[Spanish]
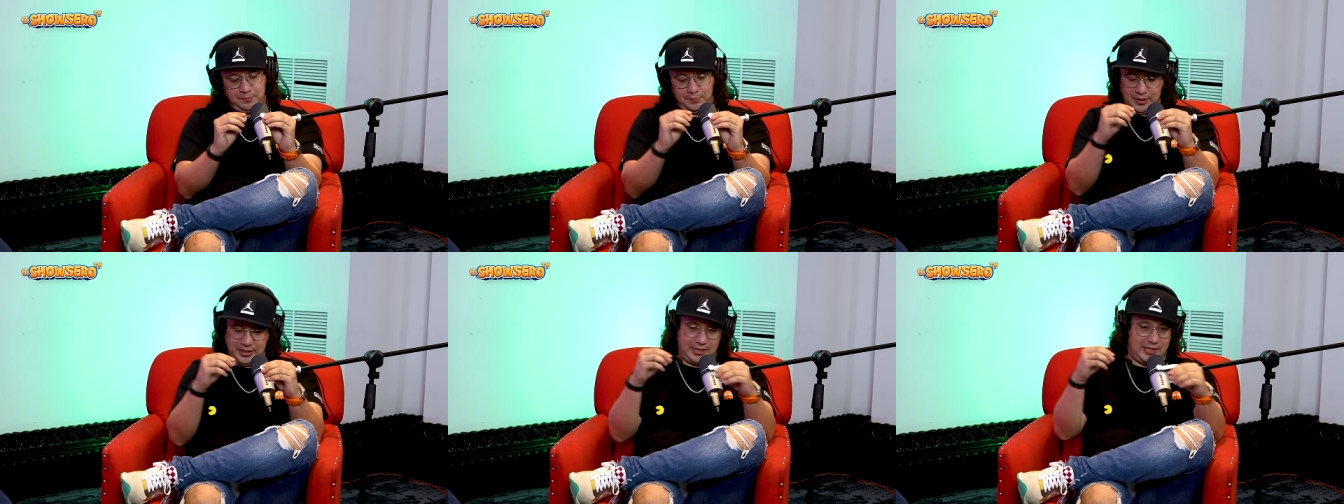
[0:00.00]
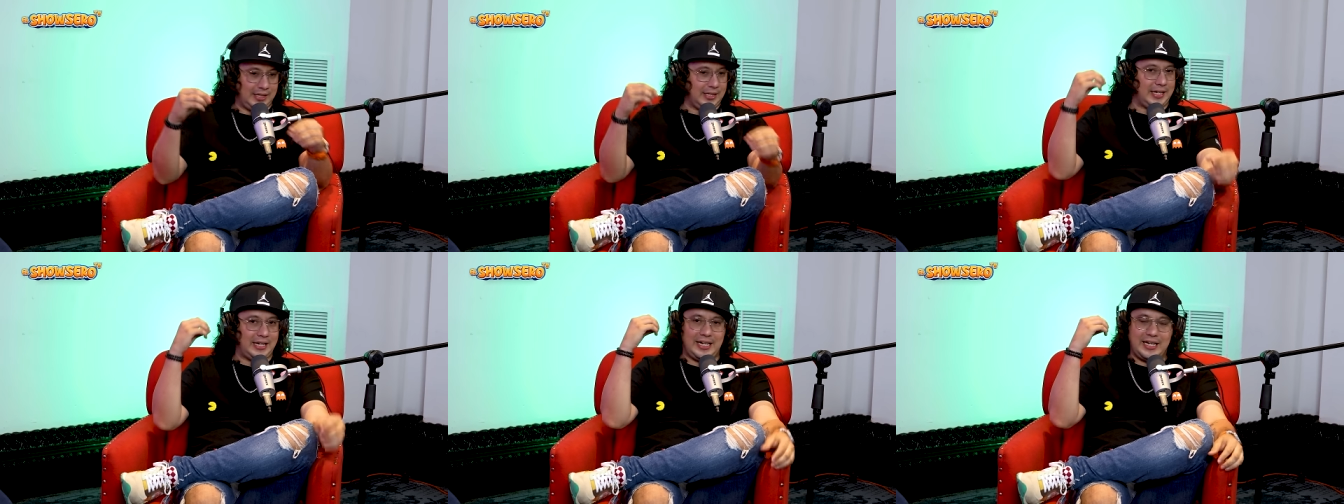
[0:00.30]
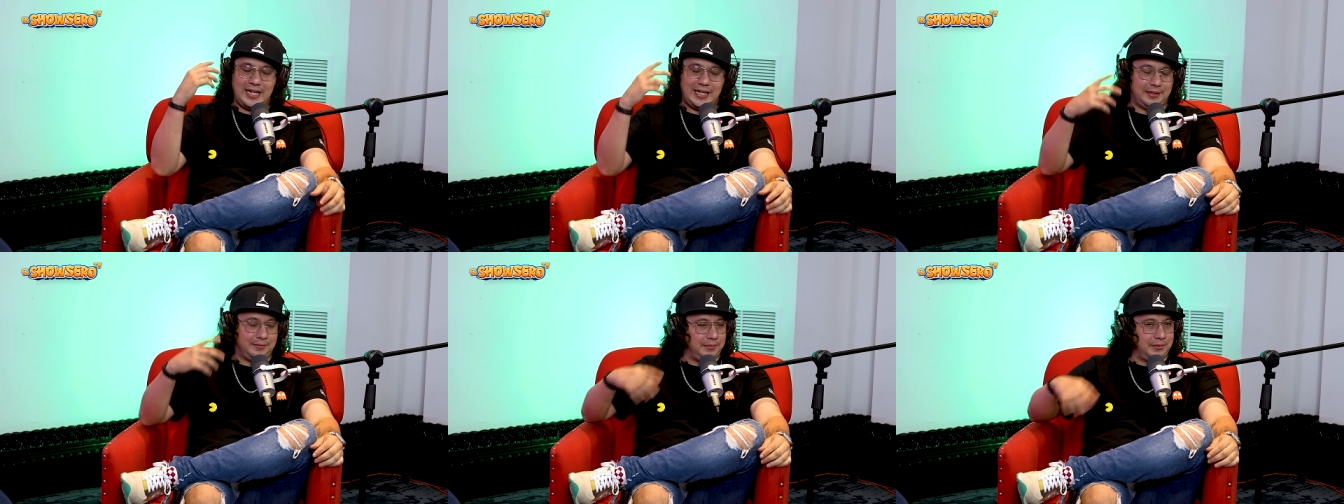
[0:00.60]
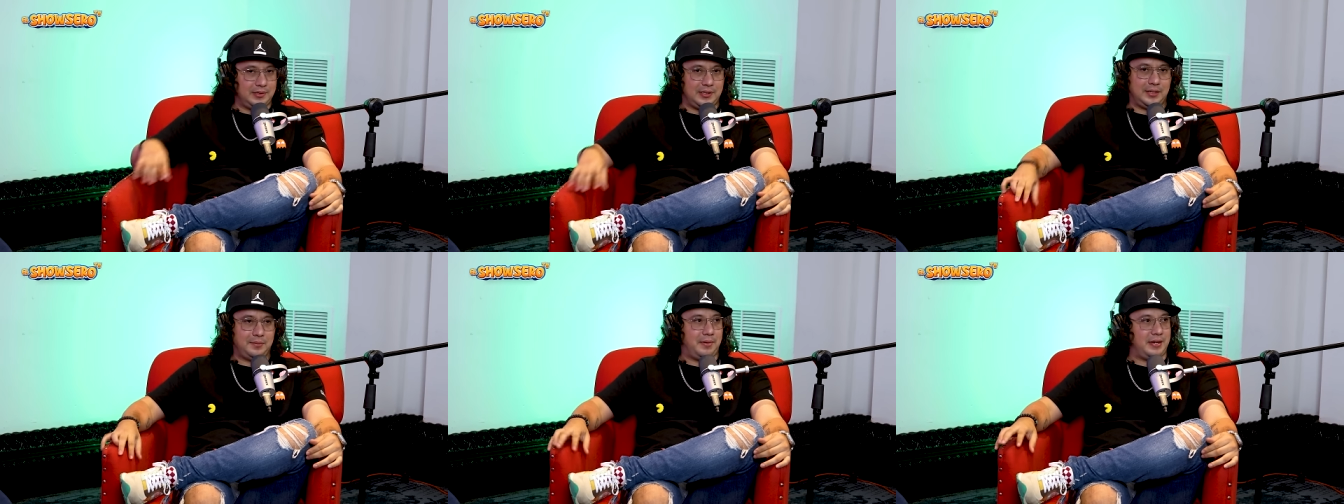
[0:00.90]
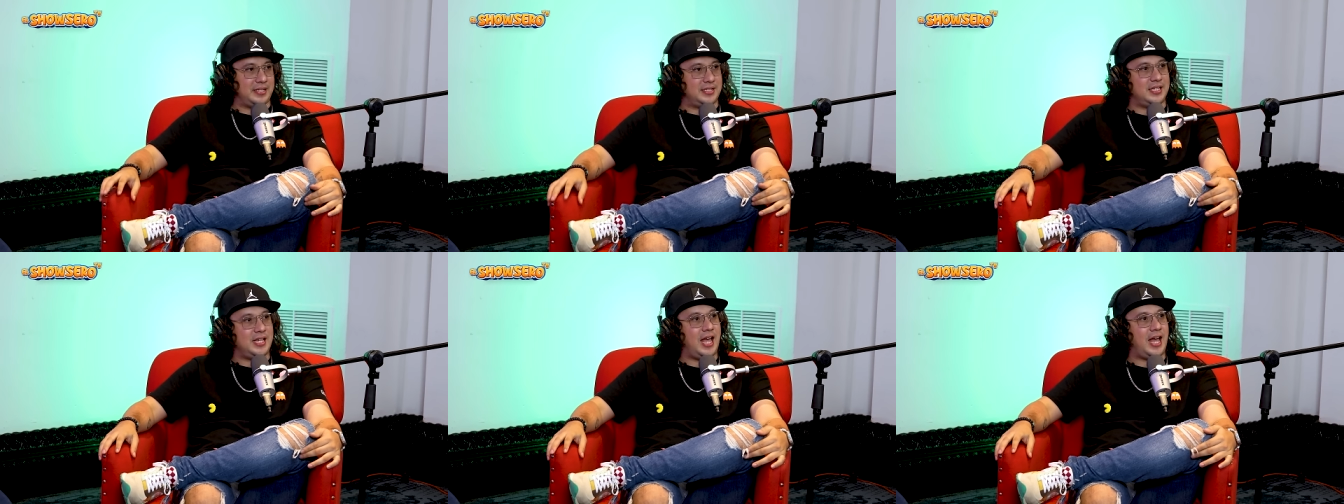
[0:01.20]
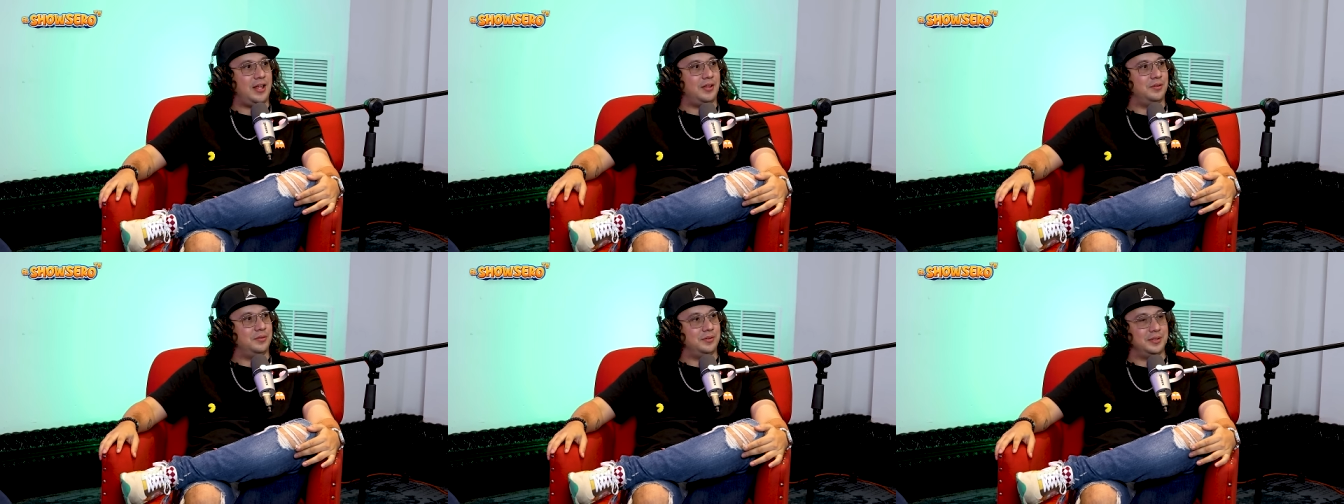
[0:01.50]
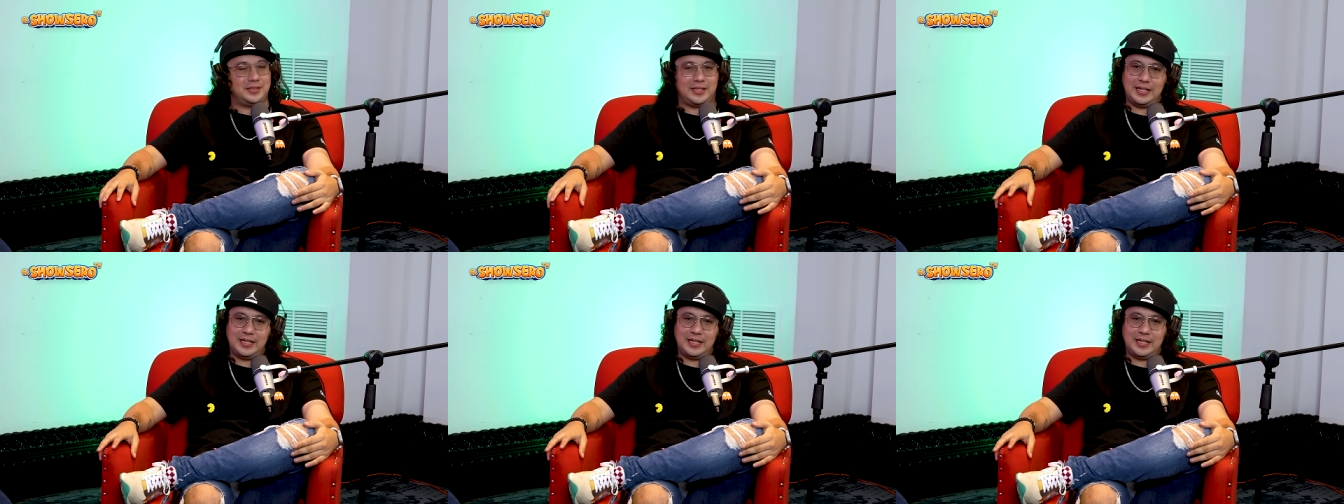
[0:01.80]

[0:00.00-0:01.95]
es que es demasiado.